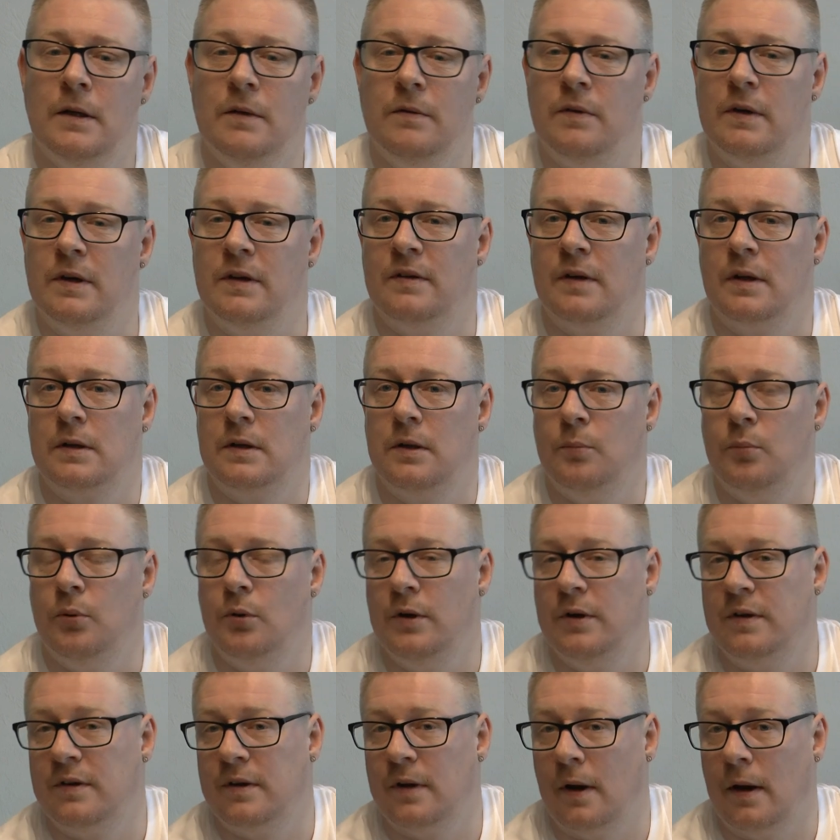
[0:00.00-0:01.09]
Wie gesagt, die
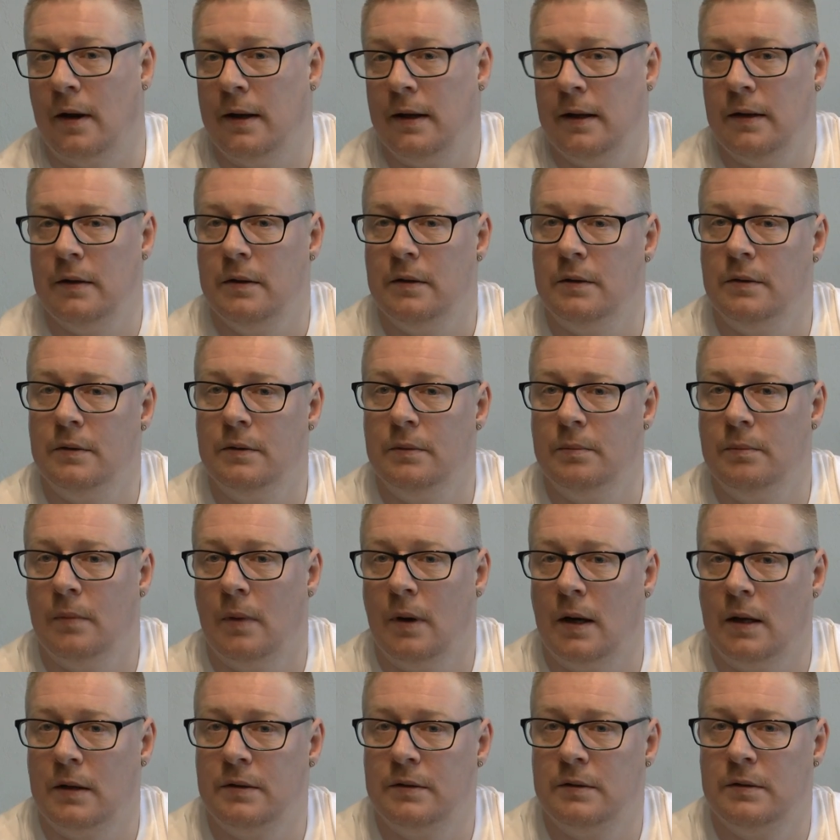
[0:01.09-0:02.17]
Polizei ähm,
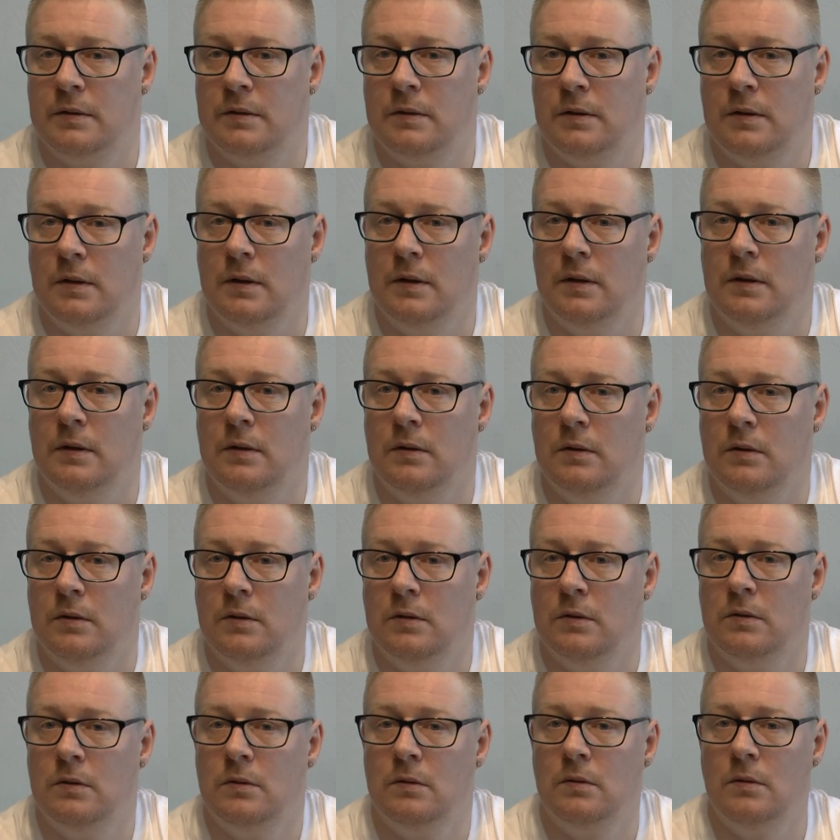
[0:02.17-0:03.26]
hat den
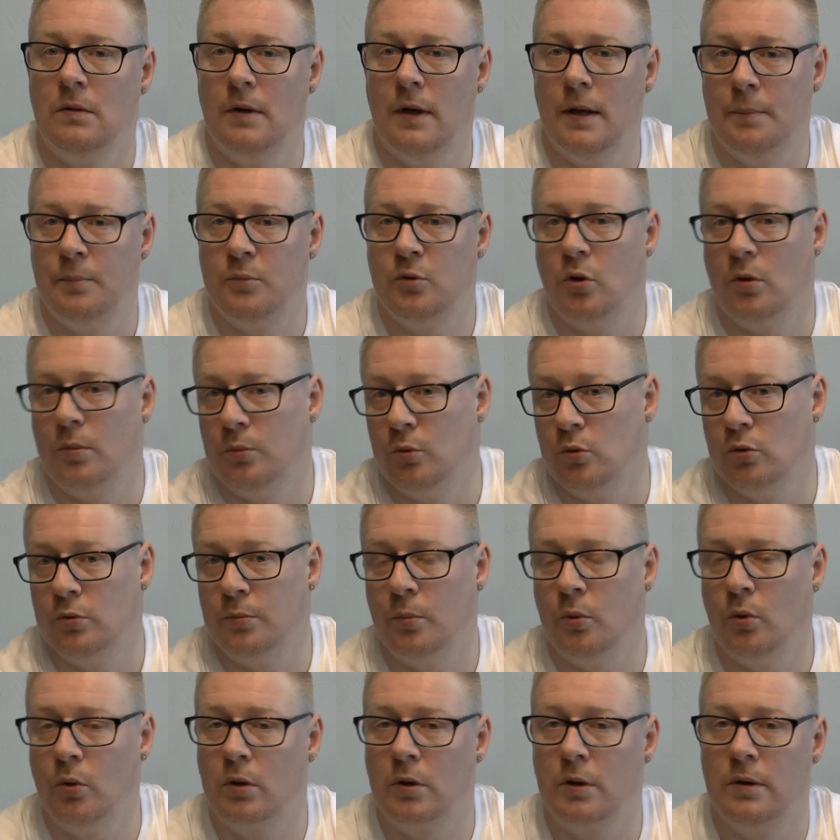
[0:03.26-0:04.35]
Laptop,
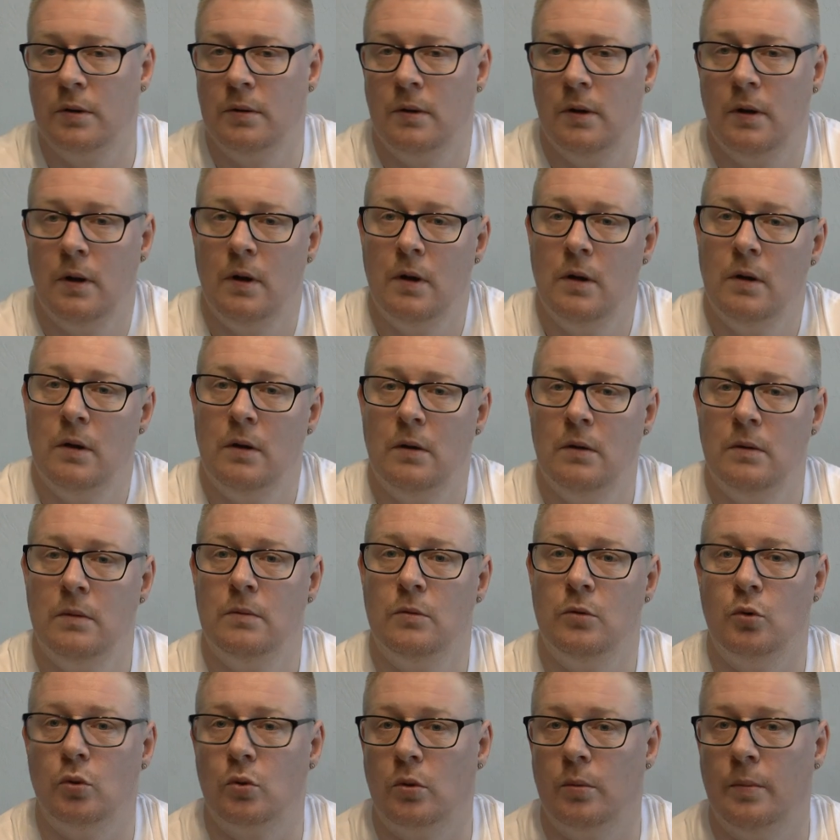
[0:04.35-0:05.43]
Notebook,
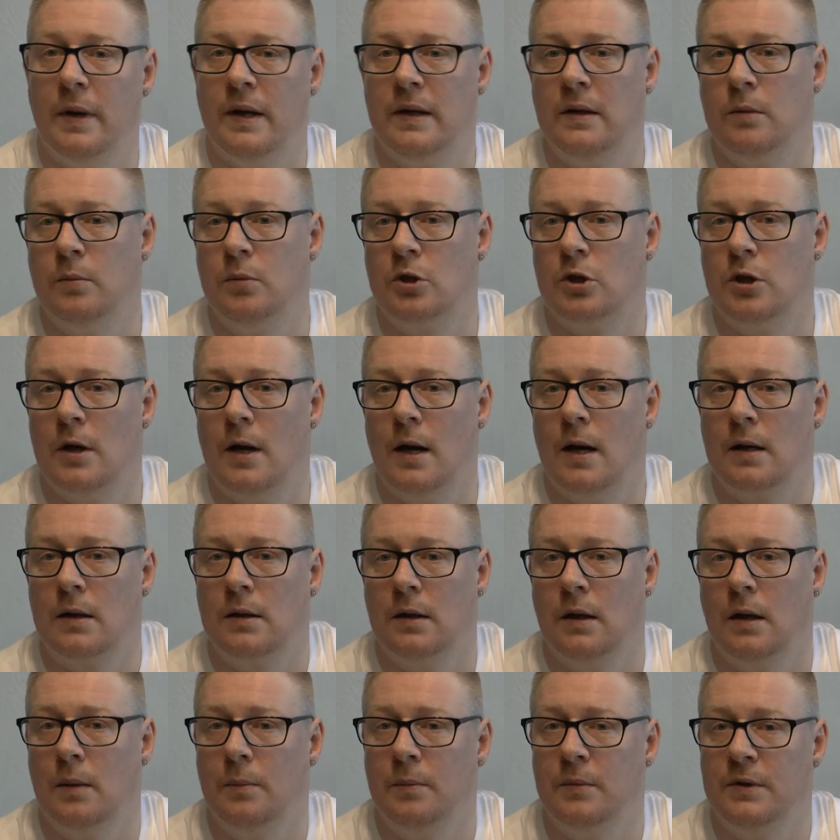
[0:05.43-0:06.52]
Dokumente
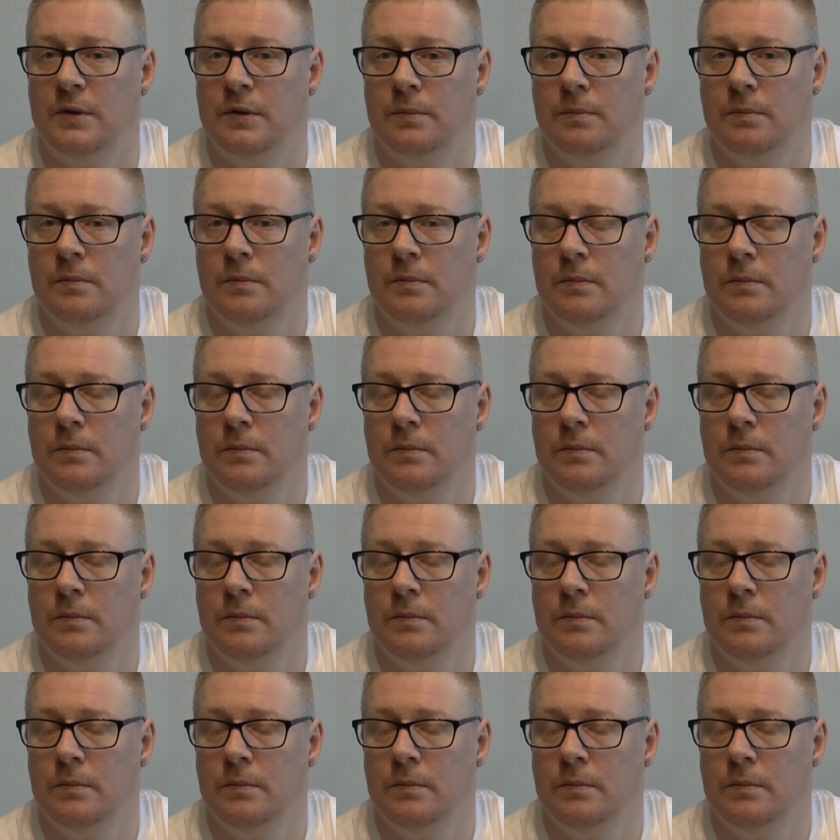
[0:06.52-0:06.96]
beschlagnahmt.